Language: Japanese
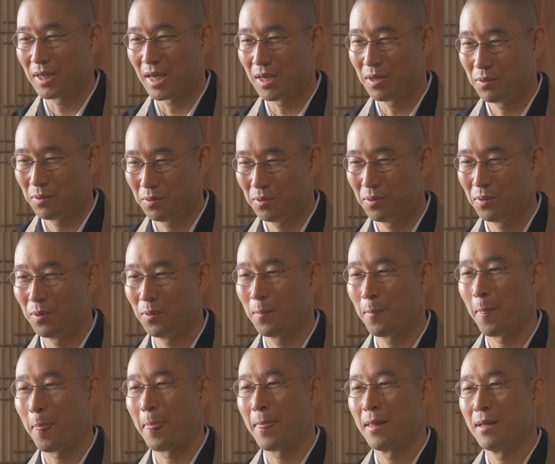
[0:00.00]
態を
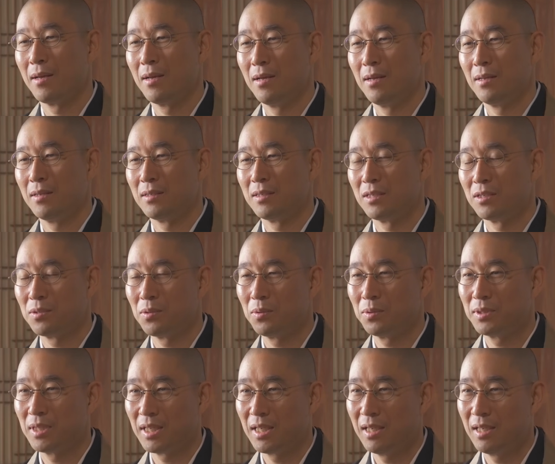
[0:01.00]
自
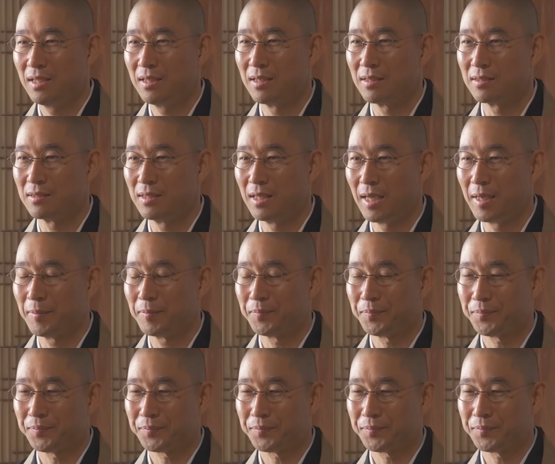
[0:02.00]
動的にですね